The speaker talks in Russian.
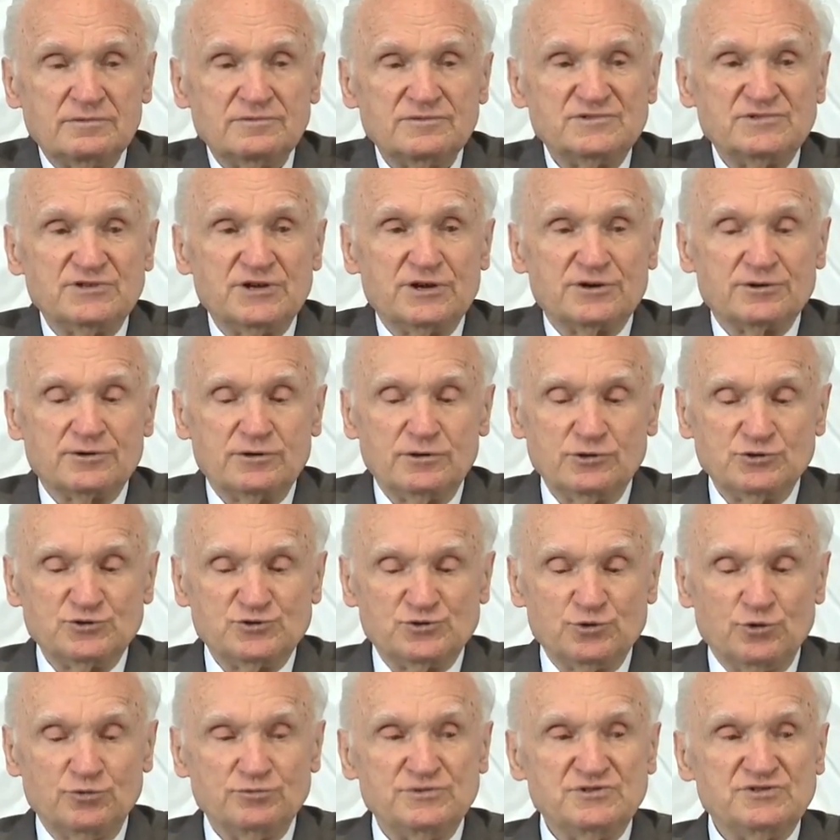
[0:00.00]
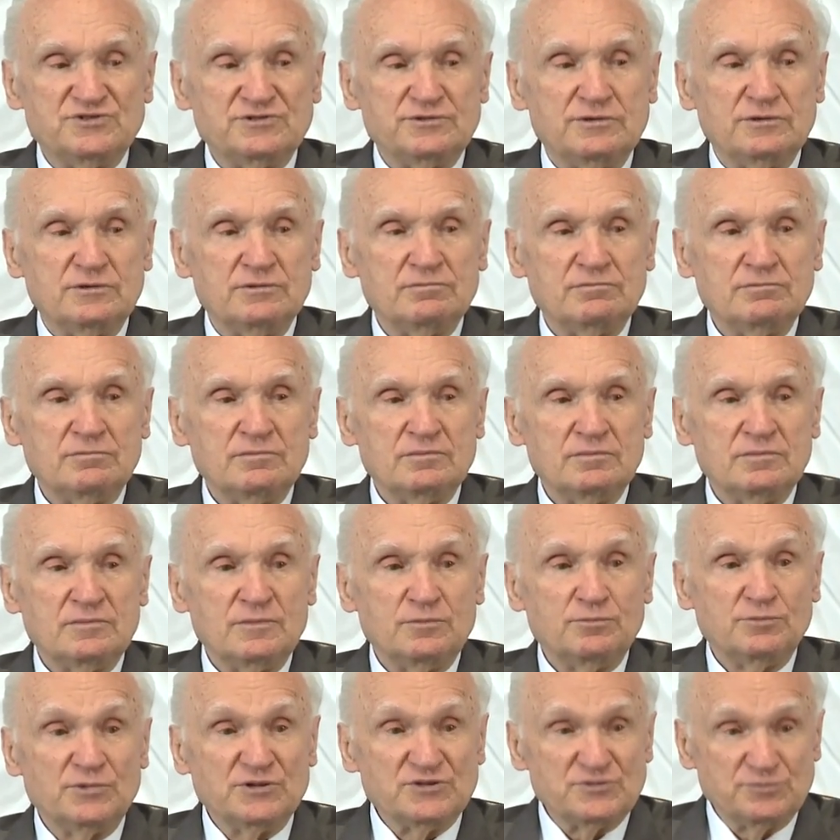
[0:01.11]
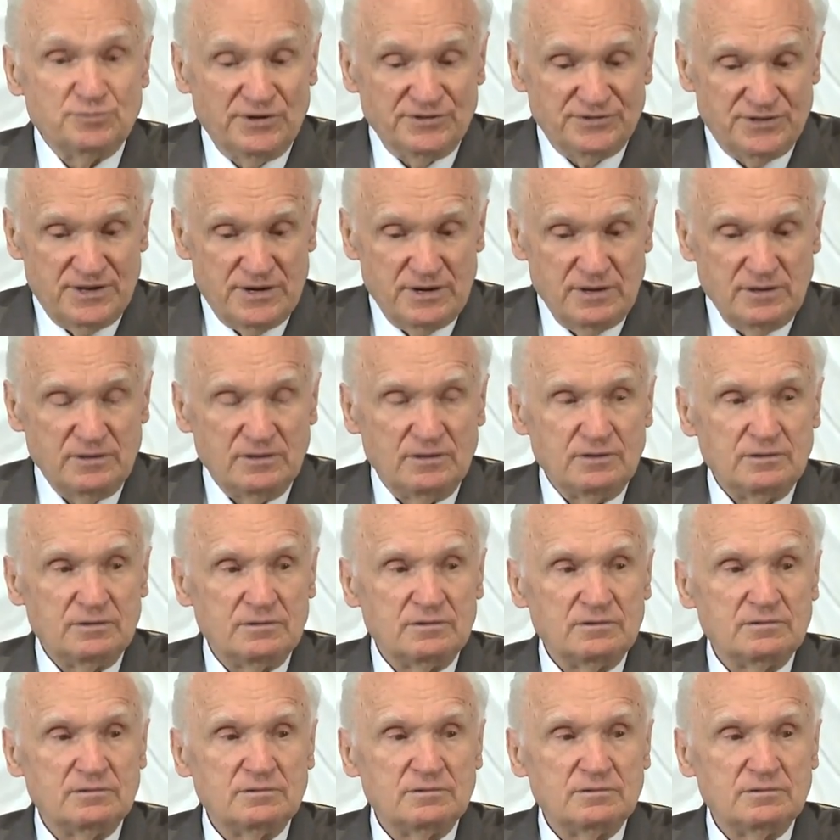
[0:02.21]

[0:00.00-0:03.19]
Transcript: В зеркало совести. Посмотри.